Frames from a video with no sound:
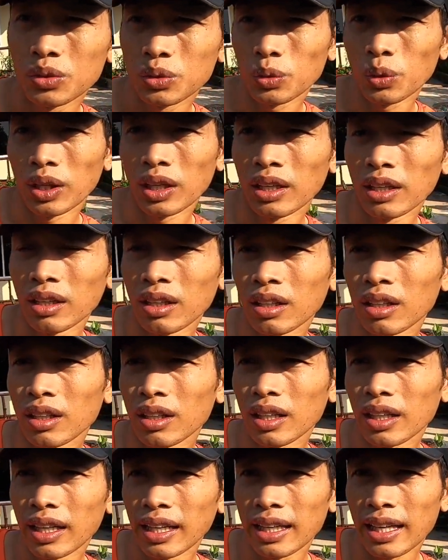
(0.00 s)
ส่วน
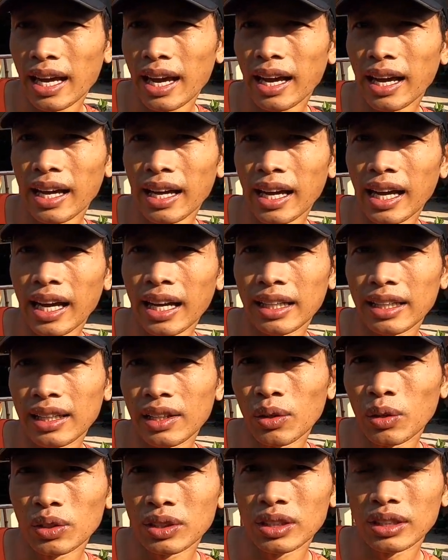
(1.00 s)
ระยะ 5
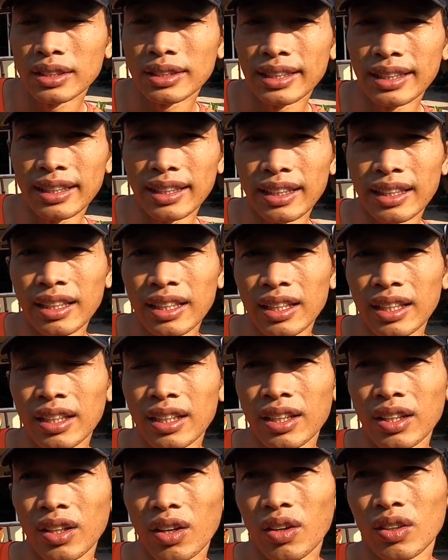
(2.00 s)
กิโลจริ
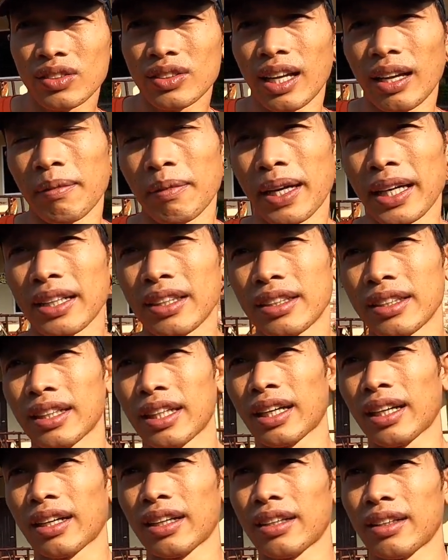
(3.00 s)
งๆ ก็สามารถที่
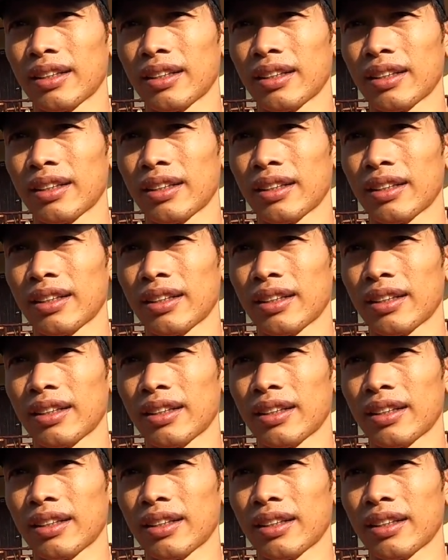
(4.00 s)
จะ